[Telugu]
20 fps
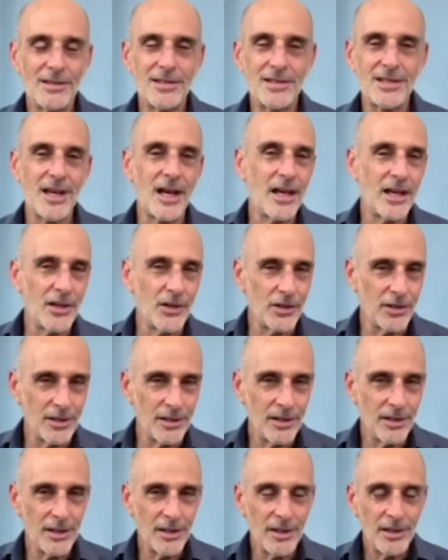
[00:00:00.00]
ఇచ్చారు
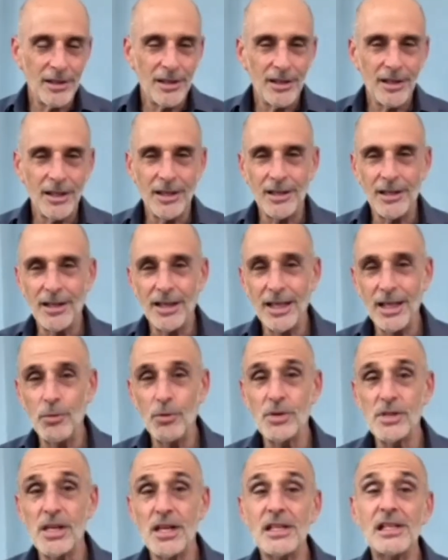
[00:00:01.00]

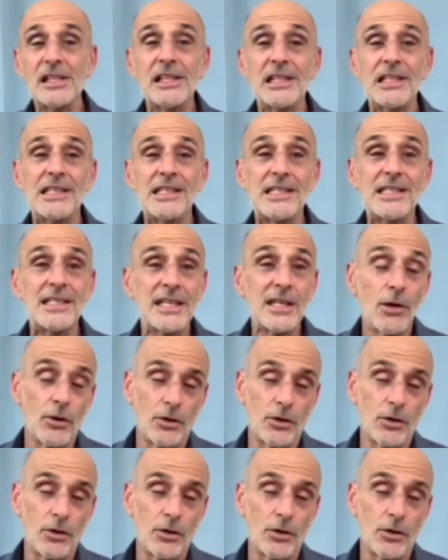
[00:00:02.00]
సియోను అంటే